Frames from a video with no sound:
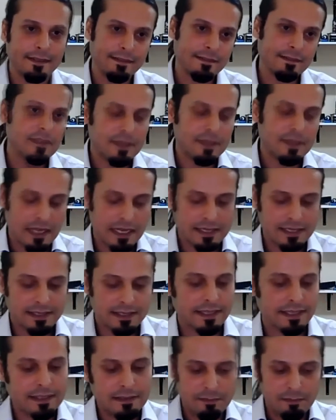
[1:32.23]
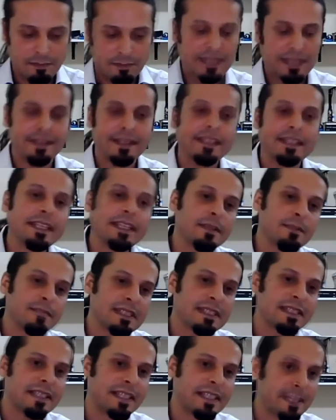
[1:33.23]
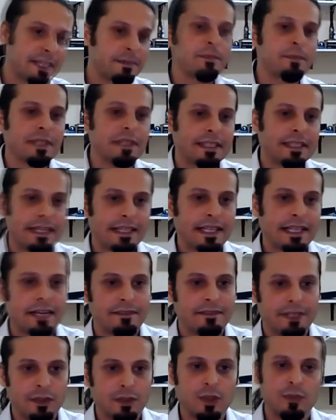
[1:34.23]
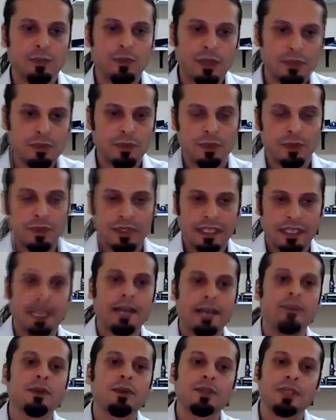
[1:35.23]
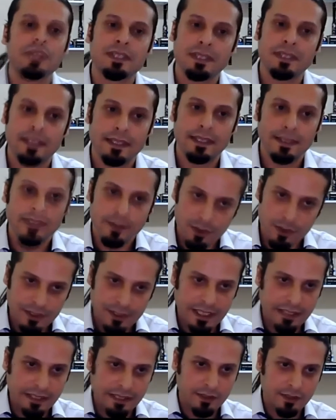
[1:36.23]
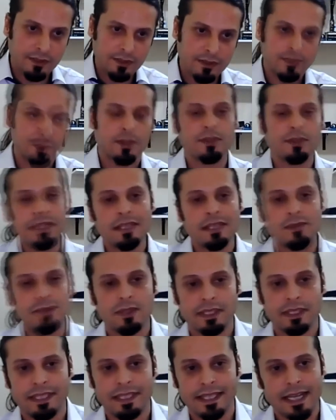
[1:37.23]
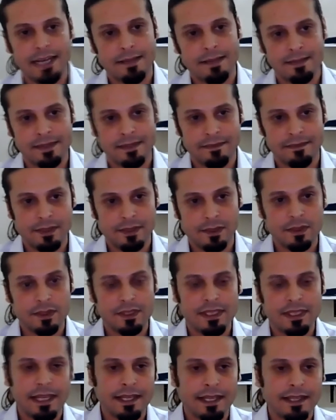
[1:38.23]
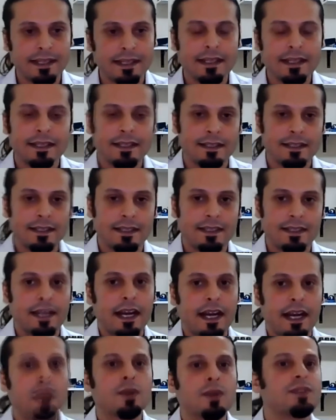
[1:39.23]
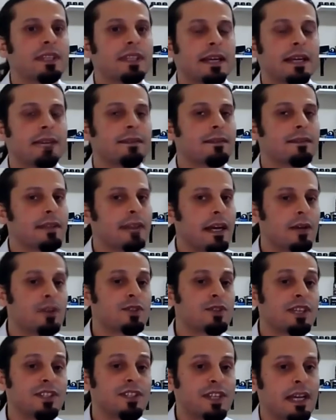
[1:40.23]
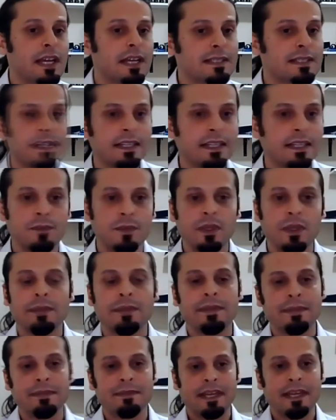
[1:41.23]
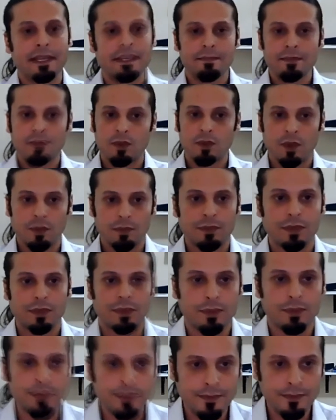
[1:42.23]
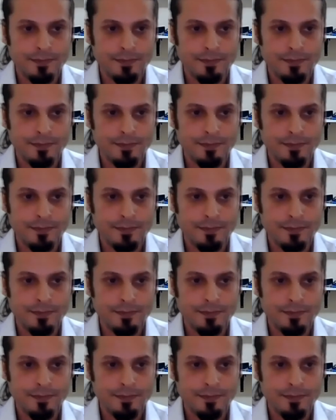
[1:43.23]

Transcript: hasta planladığımız gibi mi tedavi ediyor? Biz bunu tedavi öncesi okeyliyoruz. Ondan sonra tedavimizi veriyoruz. Yani e, daha önceden daha önceki cihazlarla böyle bir imkanımız olmuyordu.